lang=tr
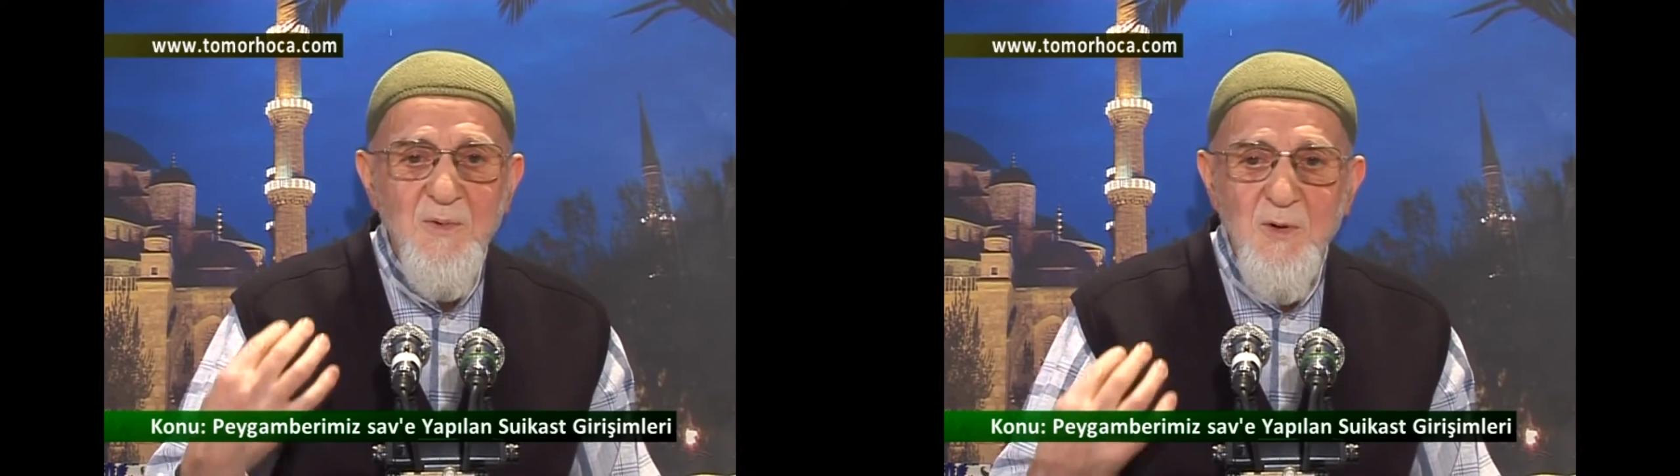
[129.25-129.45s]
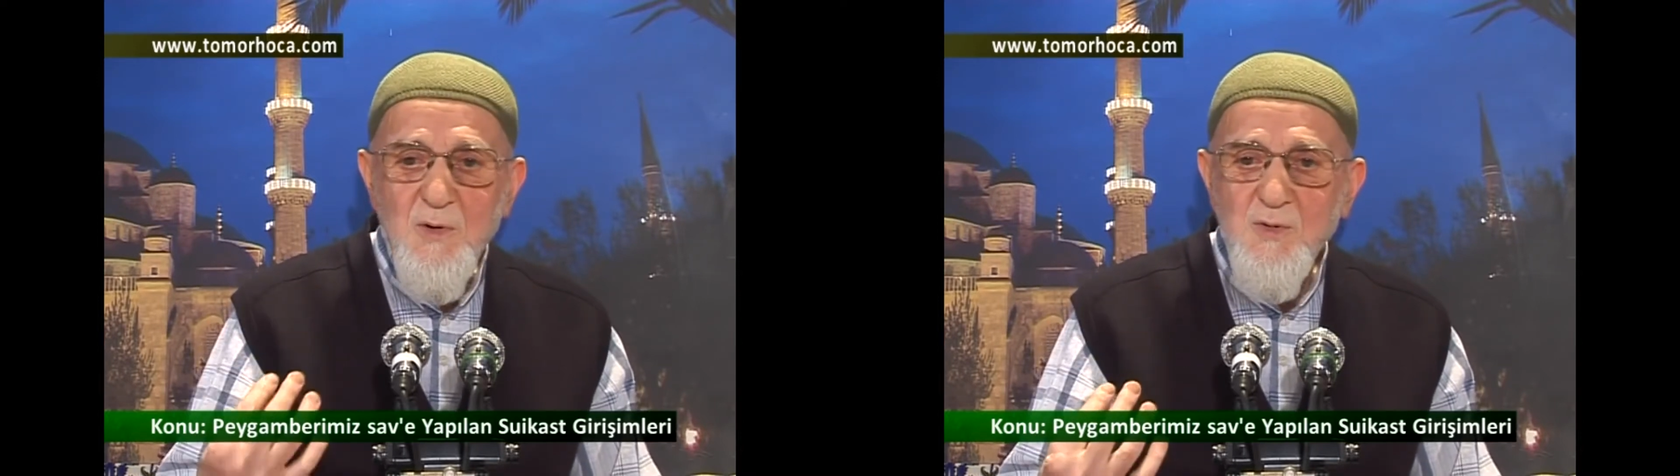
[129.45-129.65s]

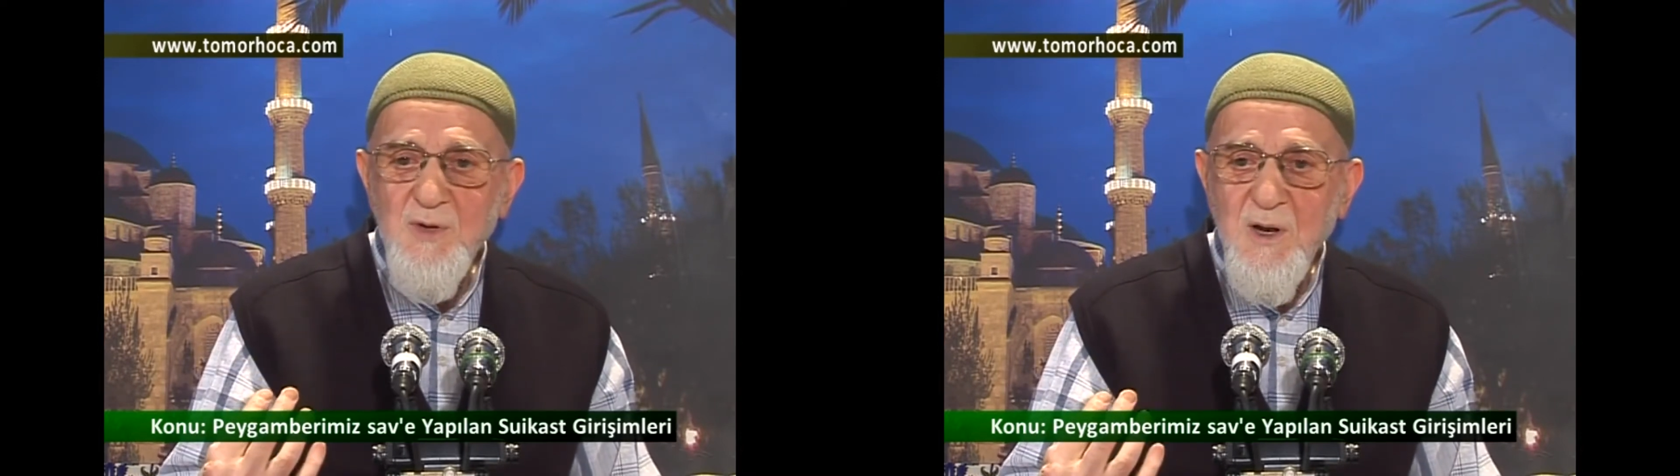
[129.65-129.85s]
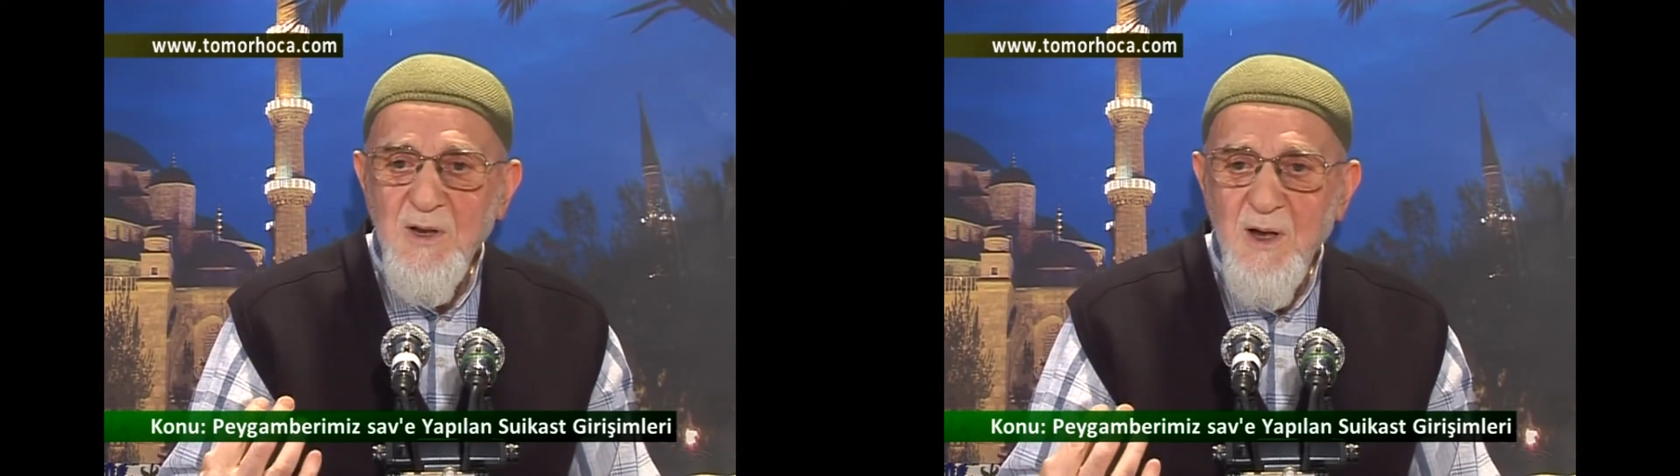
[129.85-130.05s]
Bu üç
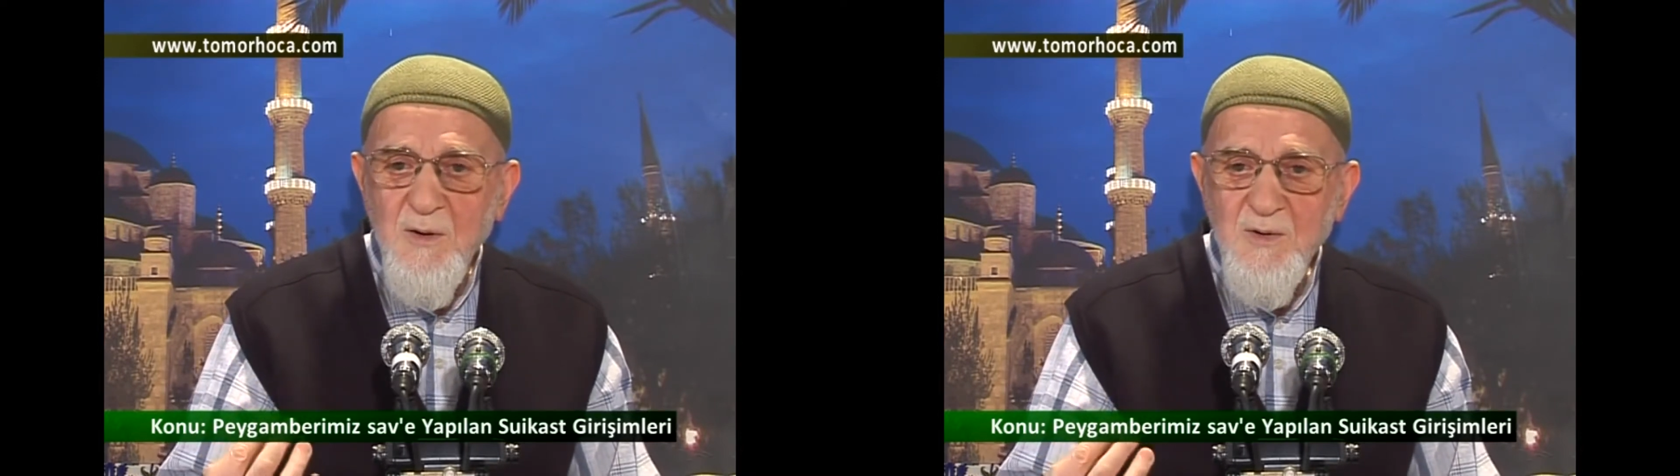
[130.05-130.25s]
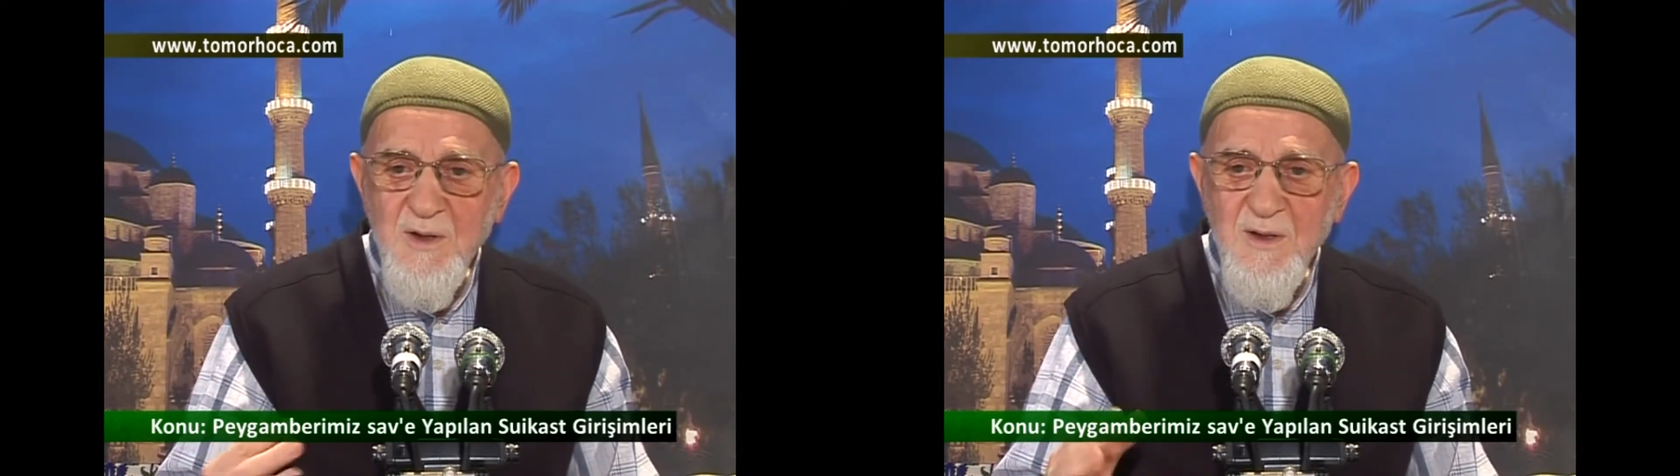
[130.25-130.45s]
tane
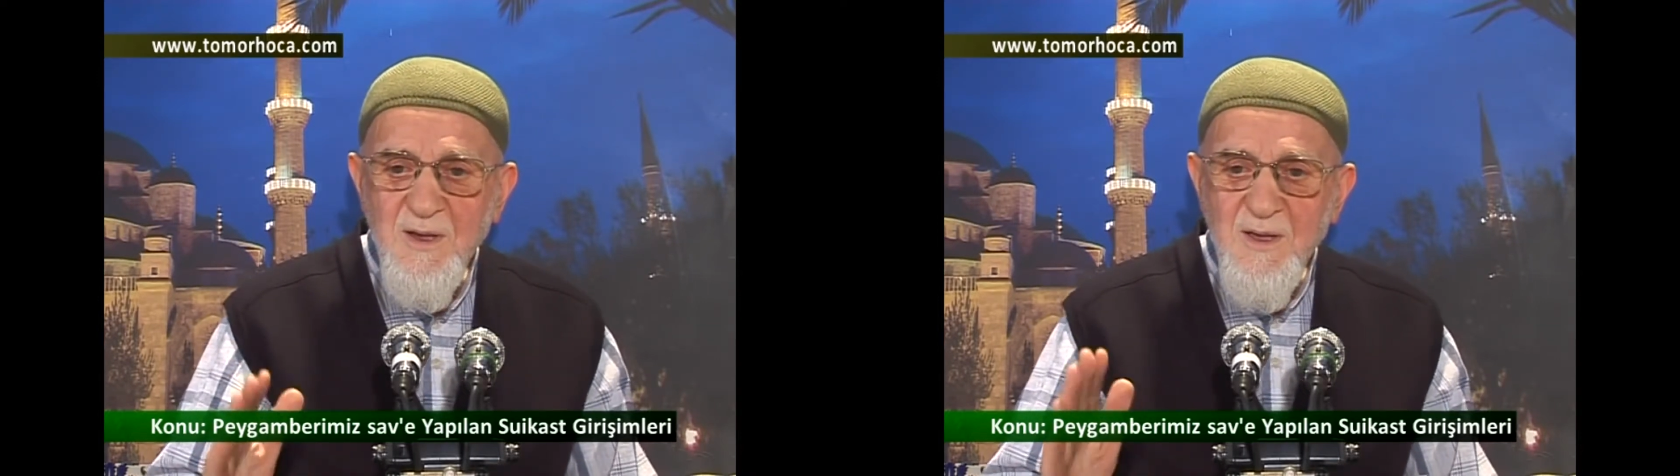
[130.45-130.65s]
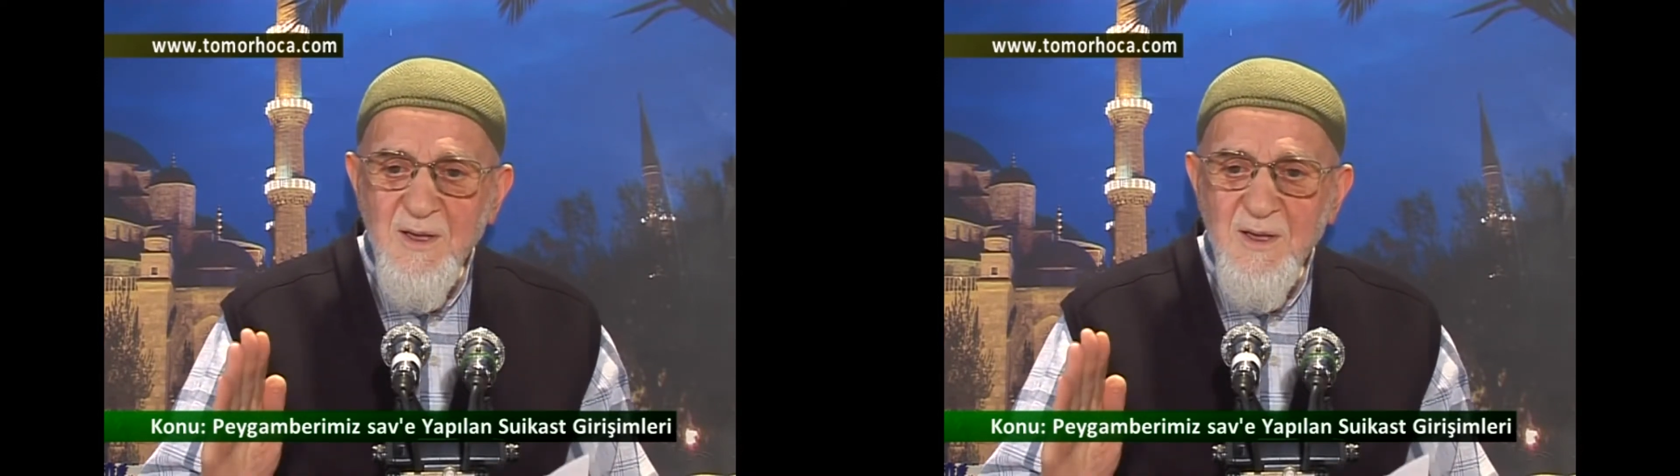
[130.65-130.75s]
Yahudi